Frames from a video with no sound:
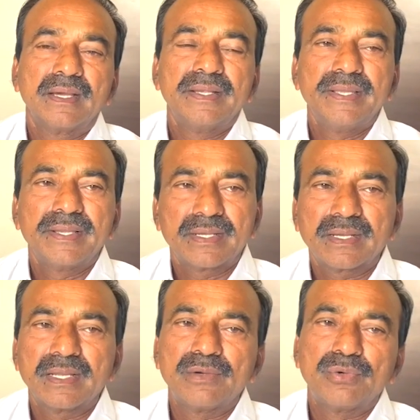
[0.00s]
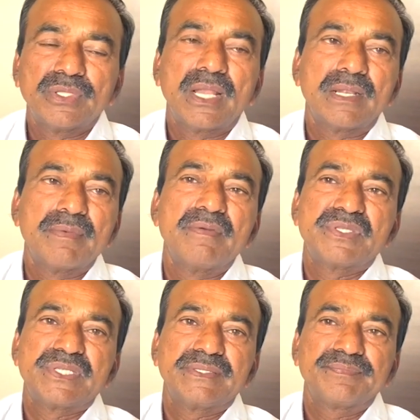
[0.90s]
అనేక రకాల హోదాలు
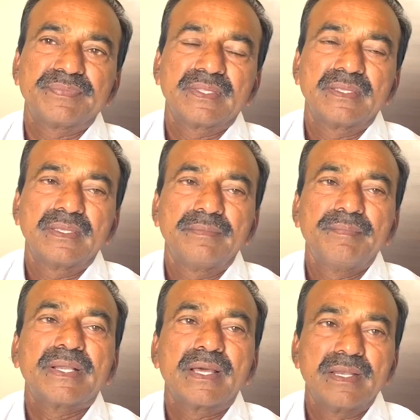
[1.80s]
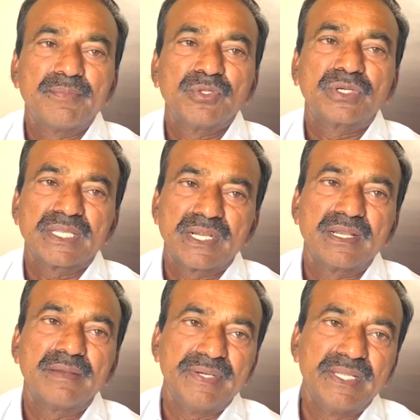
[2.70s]
అనుభవించి మీ కళ్ళ ముందు
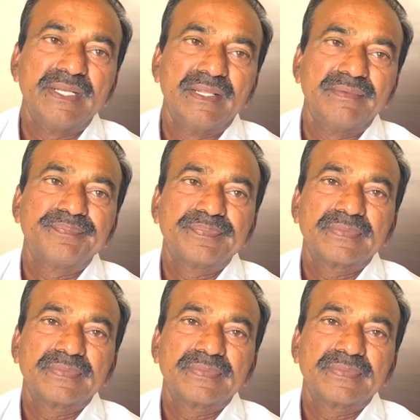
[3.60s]
కదలడిన బిడ్డని నేను